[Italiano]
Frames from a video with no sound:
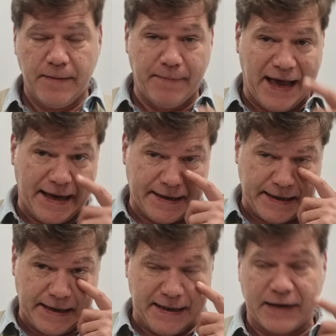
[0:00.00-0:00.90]
ma
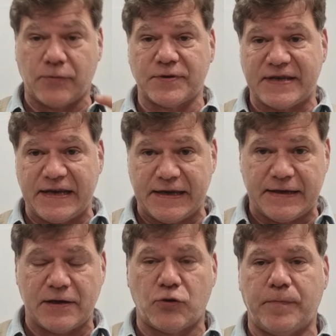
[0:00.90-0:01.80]
anche la consegna
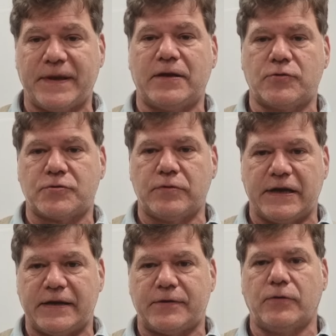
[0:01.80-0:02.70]
della Coppa dello
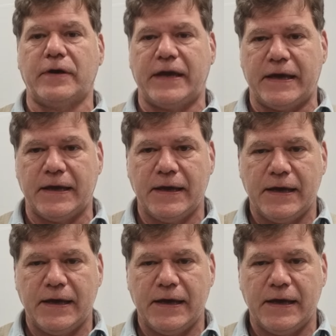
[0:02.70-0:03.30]
Scudetto e